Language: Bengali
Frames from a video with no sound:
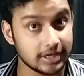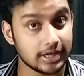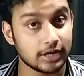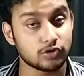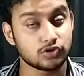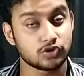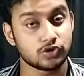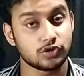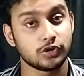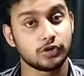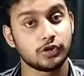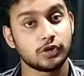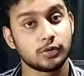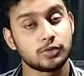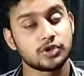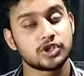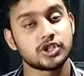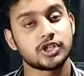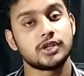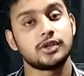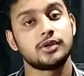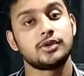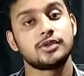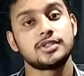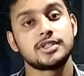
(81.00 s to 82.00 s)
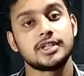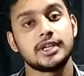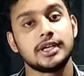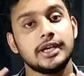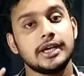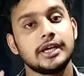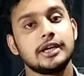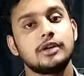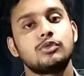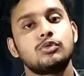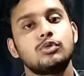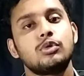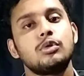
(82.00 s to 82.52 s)
নিয়ে আলোচনা করবো সেটা হচ্ছে
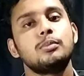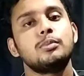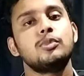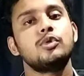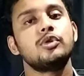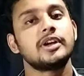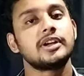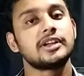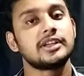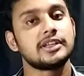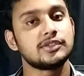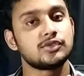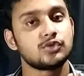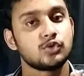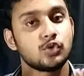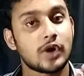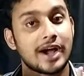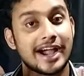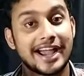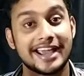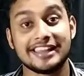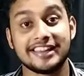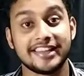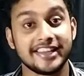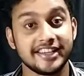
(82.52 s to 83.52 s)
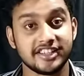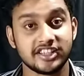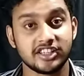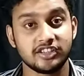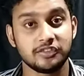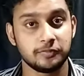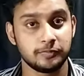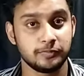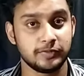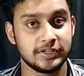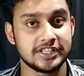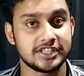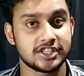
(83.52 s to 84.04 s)
এই ক্রোমবুকের কিছু হাইলাইটেড
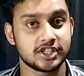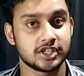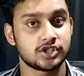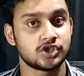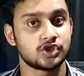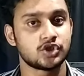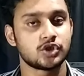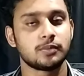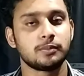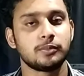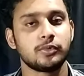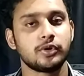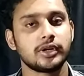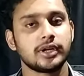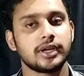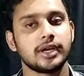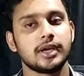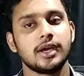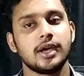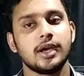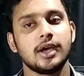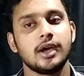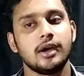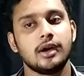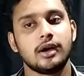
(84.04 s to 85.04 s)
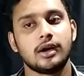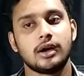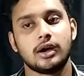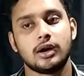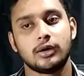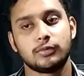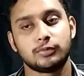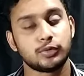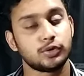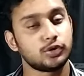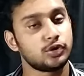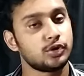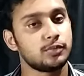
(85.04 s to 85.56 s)
ফিচার্স সম্পর্কে
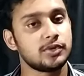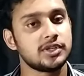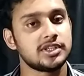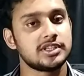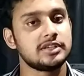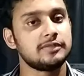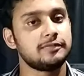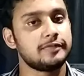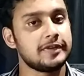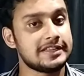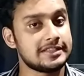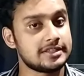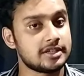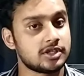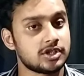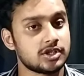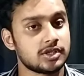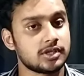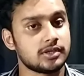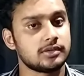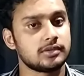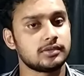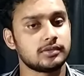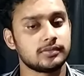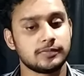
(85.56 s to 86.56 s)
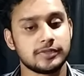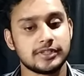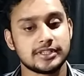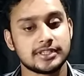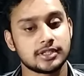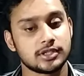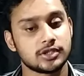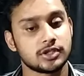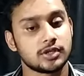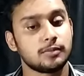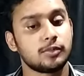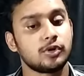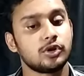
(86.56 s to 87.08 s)
প্রথমেই যে ফিচার্সটা
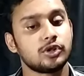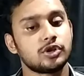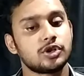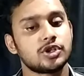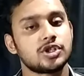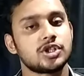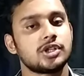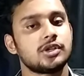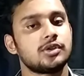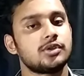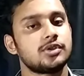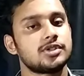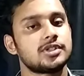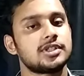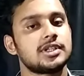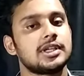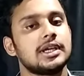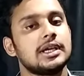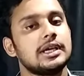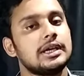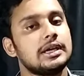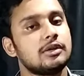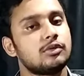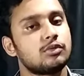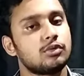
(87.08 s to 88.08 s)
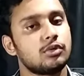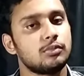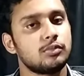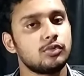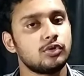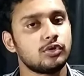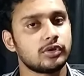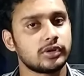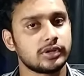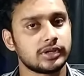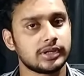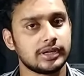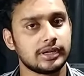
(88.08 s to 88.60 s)
ফিচার্সটা বলতে হয় সেটা হচ্ছে এই
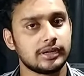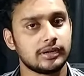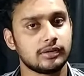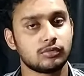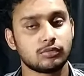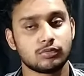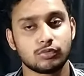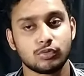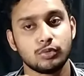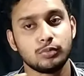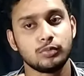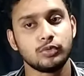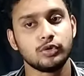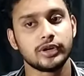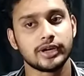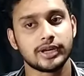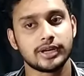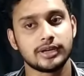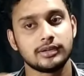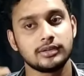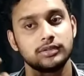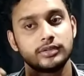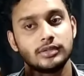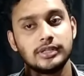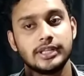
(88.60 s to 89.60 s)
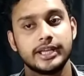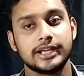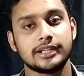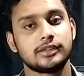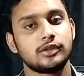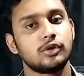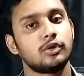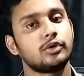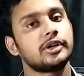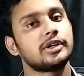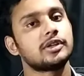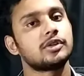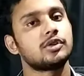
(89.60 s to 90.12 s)
ক্রোমবুকের ক্রোমবুকের দেখতে
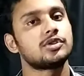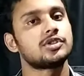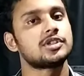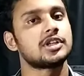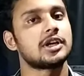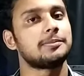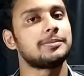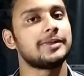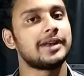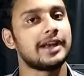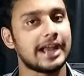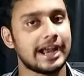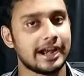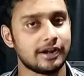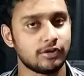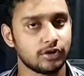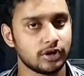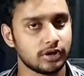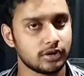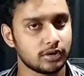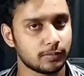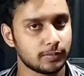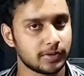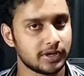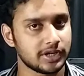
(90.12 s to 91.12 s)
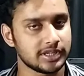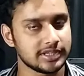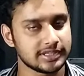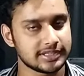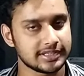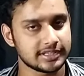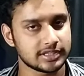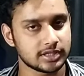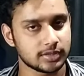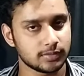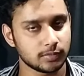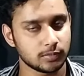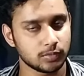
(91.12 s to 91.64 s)
অনেকটা হচ্ছে আপনার অ্যান্ড্রয়েড অপারেটিং
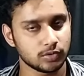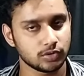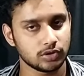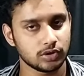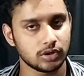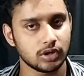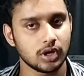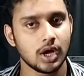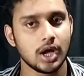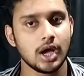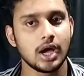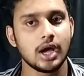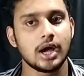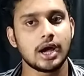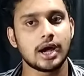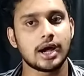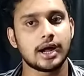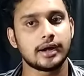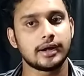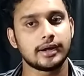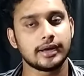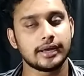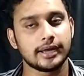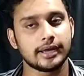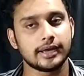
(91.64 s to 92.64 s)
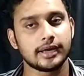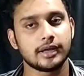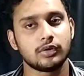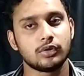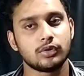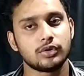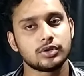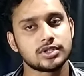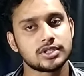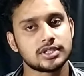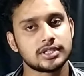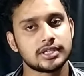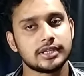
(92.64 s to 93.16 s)
সিস্টেমের মতো আর এখানে
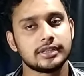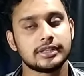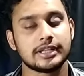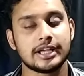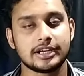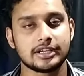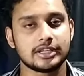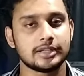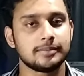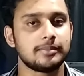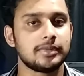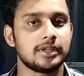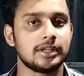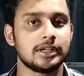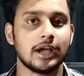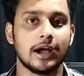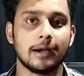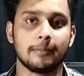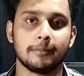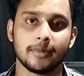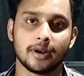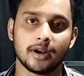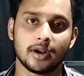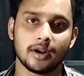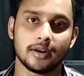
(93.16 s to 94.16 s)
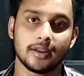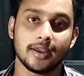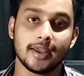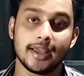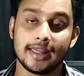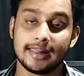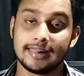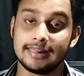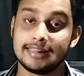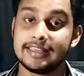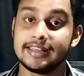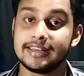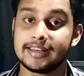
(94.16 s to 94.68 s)
হচ্ছে নেটিভলি আপনার
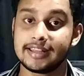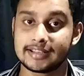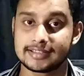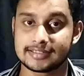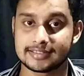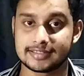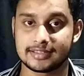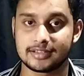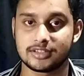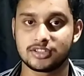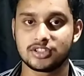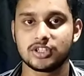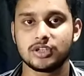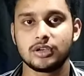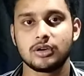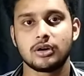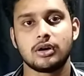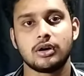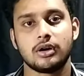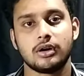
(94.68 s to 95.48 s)
লিনেক্সের যে